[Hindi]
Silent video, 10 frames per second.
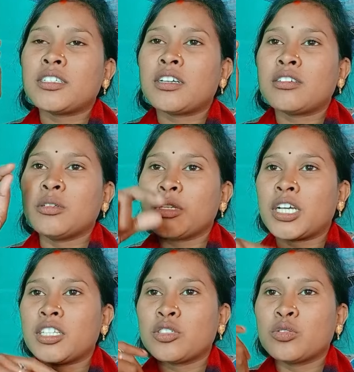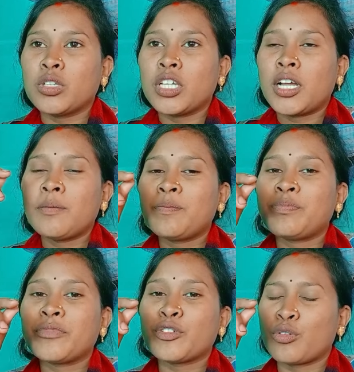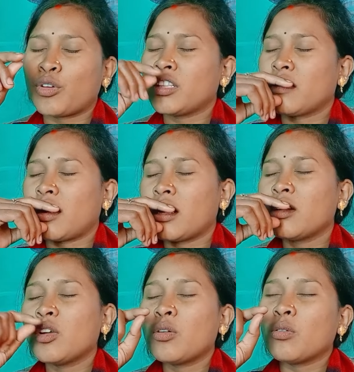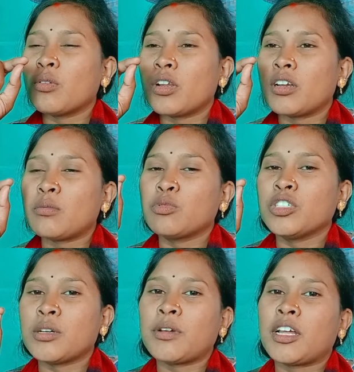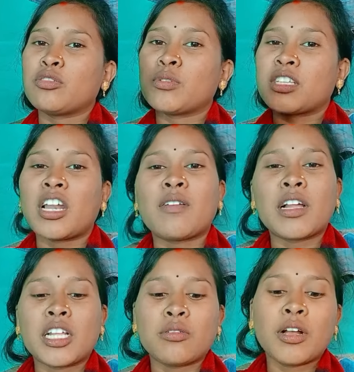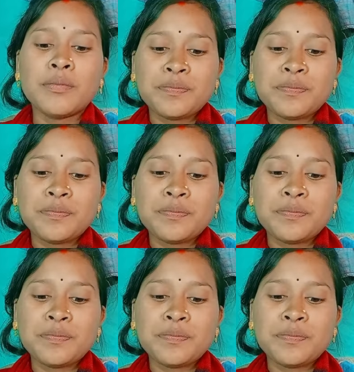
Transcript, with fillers: ना जिमी कांदा सुखरिया सुखरन ते वाला ओला ना भुंजिया बना तो मसाला वाला कर करवा